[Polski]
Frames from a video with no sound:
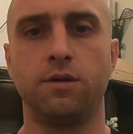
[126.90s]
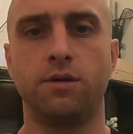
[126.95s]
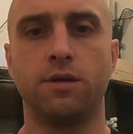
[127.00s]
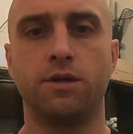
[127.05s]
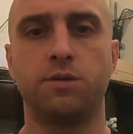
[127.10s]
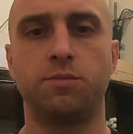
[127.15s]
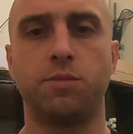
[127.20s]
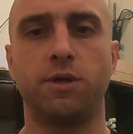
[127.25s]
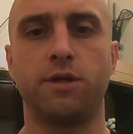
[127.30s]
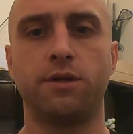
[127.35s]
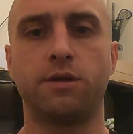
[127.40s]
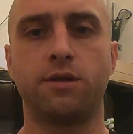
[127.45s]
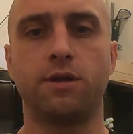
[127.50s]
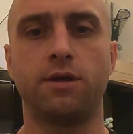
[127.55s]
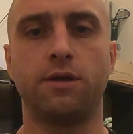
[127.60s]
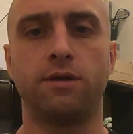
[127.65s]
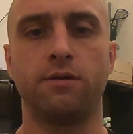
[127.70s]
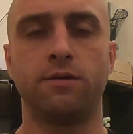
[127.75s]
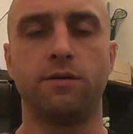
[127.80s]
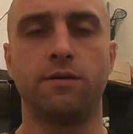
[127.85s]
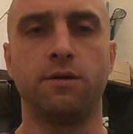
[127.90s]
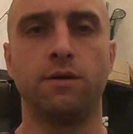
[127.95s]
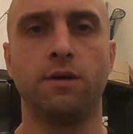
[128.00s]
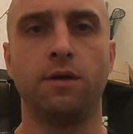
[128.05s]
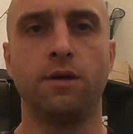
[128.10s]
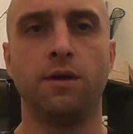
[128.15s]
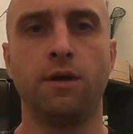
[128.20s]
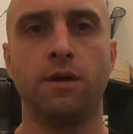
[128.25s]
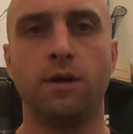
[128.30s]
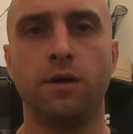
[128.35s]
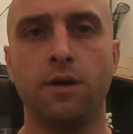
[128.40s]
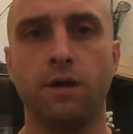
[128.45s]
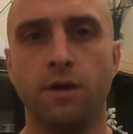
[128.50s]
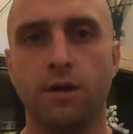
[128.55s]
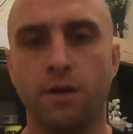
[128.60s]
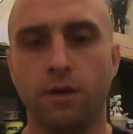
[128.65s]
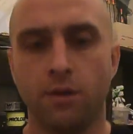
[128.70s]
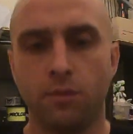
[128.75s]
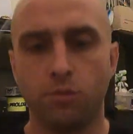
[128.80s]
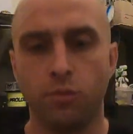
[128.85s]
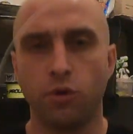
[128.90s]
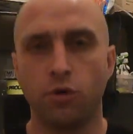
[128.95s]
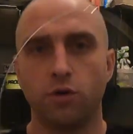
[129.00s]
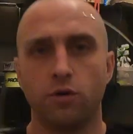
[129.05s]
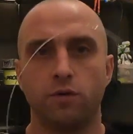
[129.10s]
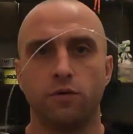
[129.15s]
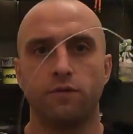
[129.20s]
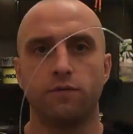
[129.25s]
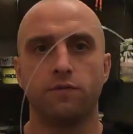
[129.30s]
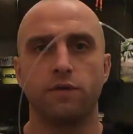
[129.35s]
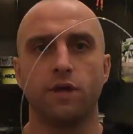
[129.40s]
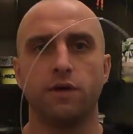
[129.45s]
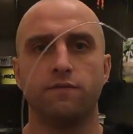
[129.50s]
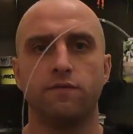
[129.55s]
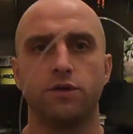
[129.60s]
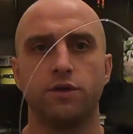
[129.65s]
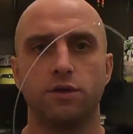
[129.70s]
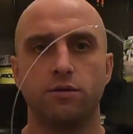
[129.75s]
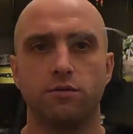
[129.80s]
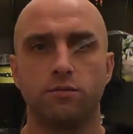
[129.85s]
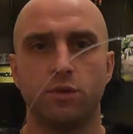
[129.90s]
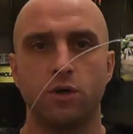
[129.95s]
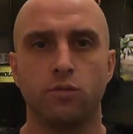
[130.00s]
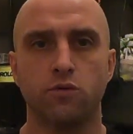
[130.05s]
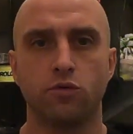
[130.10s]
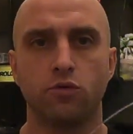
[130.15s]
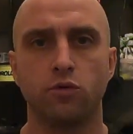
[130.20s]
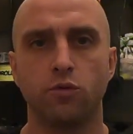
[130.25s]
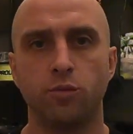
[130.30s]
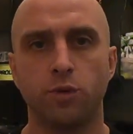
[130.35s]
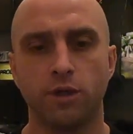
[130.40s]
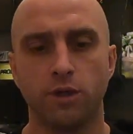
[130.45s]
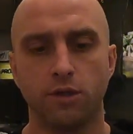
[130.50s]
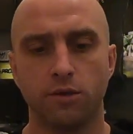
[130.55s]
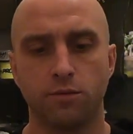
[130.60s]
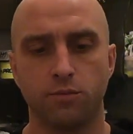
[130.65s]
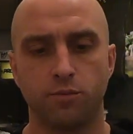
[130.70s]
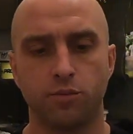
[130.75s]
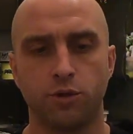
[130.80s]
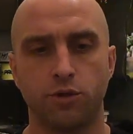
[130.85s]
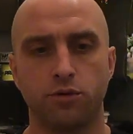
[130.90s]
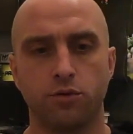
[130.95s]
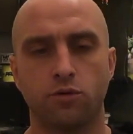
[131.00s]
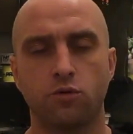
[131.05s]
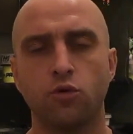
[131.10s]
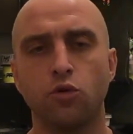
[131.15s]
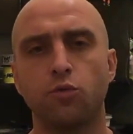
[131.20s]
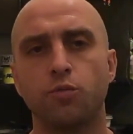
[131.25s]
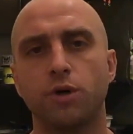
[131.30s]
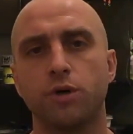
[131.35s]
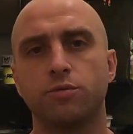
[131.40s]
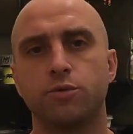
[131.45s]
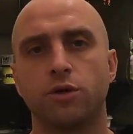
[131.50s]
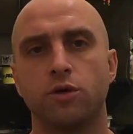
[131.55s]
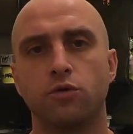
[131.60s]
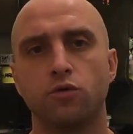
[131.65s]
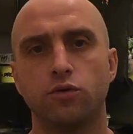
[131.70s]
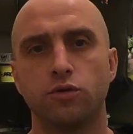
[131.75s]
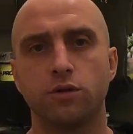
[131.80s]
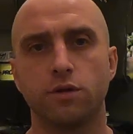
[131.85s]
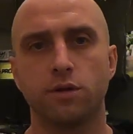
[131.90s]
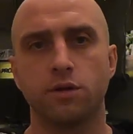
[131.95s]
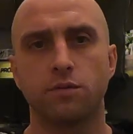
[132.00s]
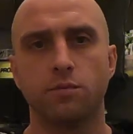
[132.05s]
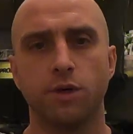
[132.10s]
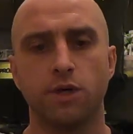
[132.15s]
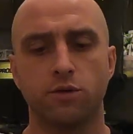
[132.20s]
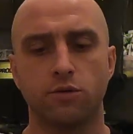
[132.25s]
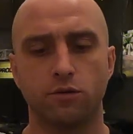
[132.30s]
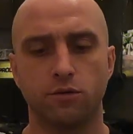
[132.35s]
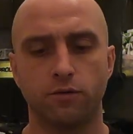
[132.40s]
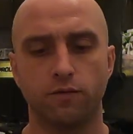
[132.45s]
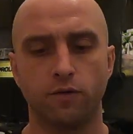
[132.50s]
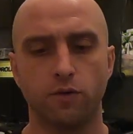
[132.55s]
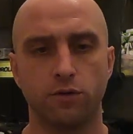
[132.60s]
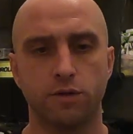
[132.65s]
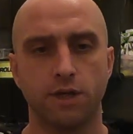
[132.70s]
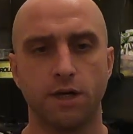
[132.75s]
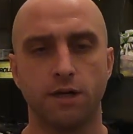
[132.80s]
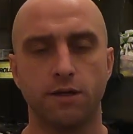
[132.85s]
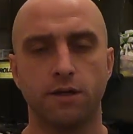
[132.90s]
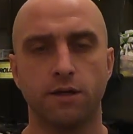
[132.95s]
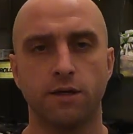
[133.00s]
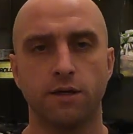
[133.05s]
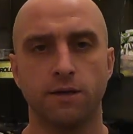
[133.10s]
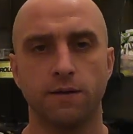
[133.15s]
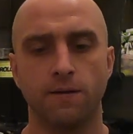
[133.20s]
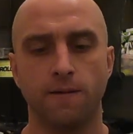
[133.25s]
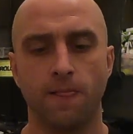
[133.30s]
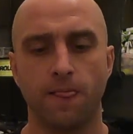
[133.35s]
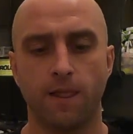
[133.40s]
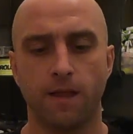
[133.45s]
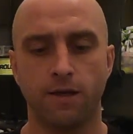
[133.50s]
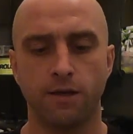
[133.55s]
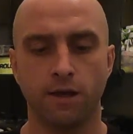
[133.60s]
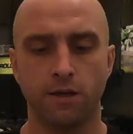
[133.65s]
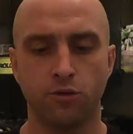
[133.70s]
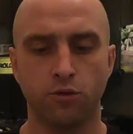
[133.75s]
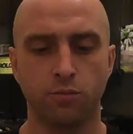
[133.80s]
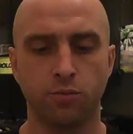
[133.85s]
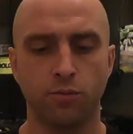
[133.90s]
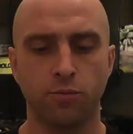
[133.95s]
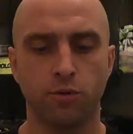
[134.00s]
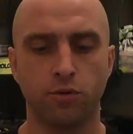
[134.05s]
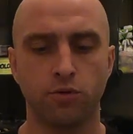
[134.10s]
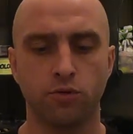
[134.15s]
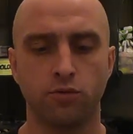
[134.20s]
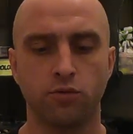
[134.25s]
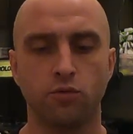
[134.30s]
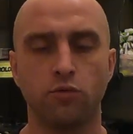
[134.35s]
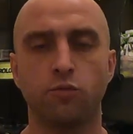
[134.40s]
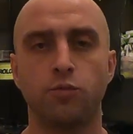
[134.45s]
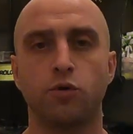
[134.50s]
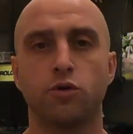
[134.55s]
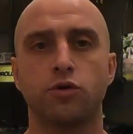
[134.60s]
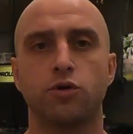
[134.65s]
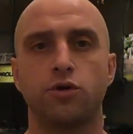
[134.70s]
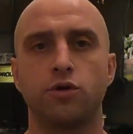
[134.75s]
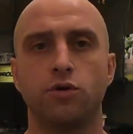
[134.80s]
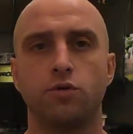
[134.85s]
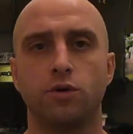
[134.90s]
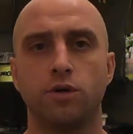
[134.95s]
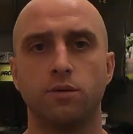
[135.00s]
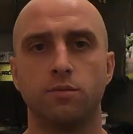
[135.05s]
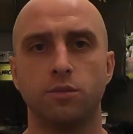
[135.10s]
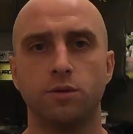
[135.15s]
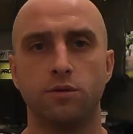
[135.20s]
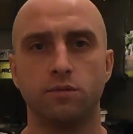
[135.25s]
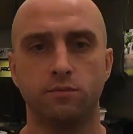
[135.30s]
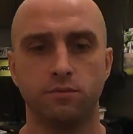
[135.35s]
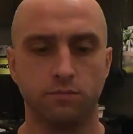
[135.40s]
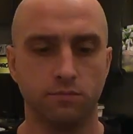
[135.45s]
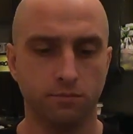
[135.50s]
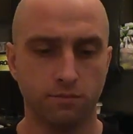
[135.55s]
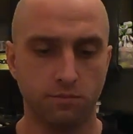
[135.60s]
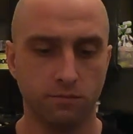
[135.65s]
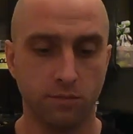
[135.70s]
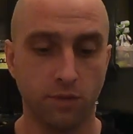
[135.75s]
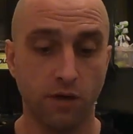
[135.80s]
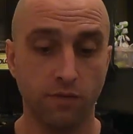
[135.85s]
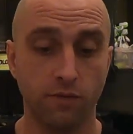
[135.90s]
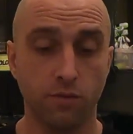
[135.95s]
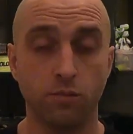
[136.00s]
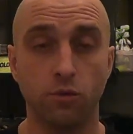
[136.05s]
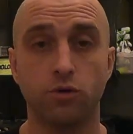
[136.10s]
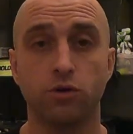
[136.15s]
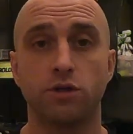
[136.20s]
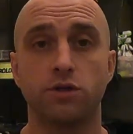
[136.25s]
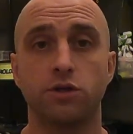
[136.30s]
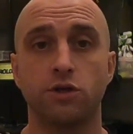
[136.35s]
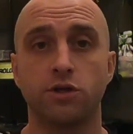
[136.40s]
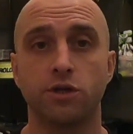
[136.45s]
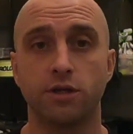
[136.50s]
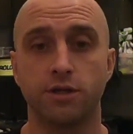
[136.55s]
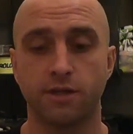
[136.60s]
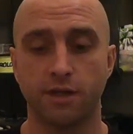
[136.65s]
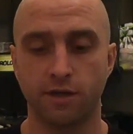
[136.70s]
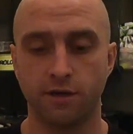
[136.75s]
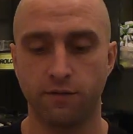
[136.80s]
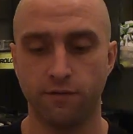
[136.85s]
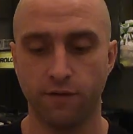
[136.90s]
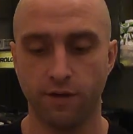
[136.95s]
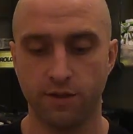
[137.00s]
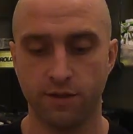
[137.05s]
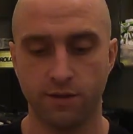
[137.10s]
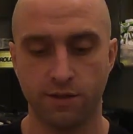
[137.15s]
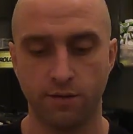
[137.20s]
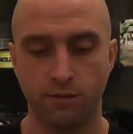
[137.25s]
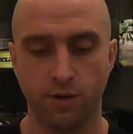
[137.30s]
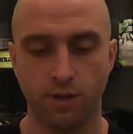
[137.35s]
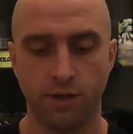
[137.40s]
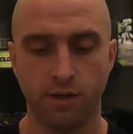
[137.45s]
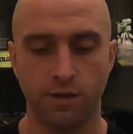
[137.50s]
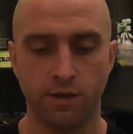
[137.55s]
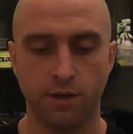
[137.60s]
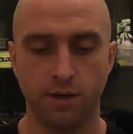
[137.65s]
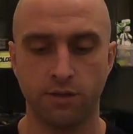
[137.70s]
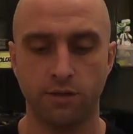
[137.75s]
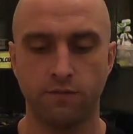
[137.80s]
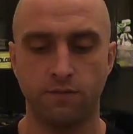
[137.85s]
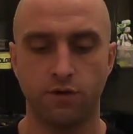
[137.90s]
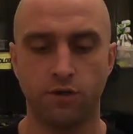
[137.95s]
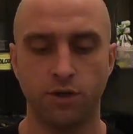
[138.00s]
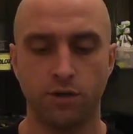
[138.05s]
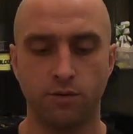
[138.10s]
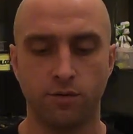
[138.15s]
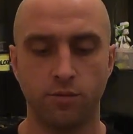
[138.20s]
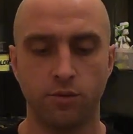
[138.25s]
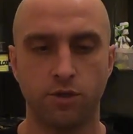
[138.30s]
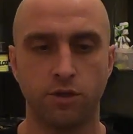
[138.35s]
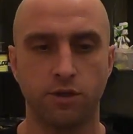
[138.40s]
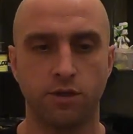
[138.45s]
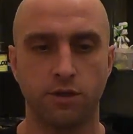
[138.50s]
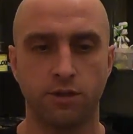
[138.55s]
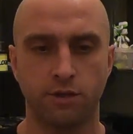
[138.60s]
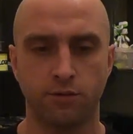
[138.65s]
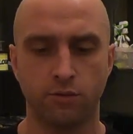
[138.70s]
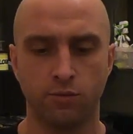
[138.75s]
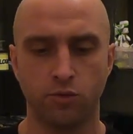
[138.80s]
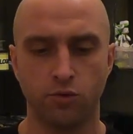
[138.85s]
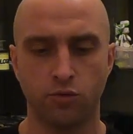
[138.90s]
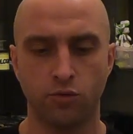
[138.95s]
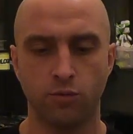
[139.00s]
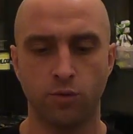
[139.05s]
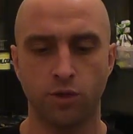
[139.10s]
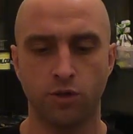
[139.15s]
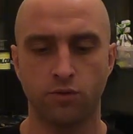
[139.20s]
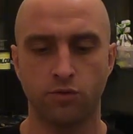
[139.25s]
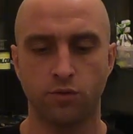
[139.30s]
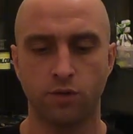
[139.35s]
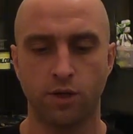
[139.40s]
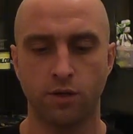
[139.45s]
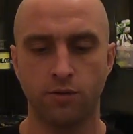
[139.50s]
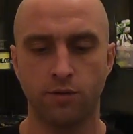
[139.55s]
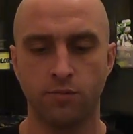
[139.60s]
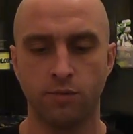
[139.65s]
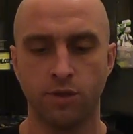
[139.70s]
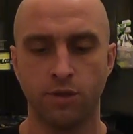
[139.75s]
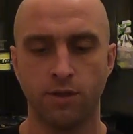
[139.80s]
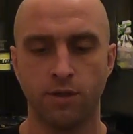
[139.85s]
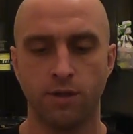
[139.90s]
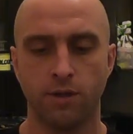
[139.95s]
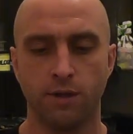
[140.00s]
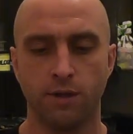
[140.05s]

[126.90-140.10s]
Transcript: Jest pętla. Bo ja widziałem na YouTubie kupę przeróżnych metod wiązania, a ja to po prostu uprościłem. Nie wiem, może gdzieś jest taki węzeł, ale ja nie widziałem nigdzie na całym YouTubie, jak szukałem.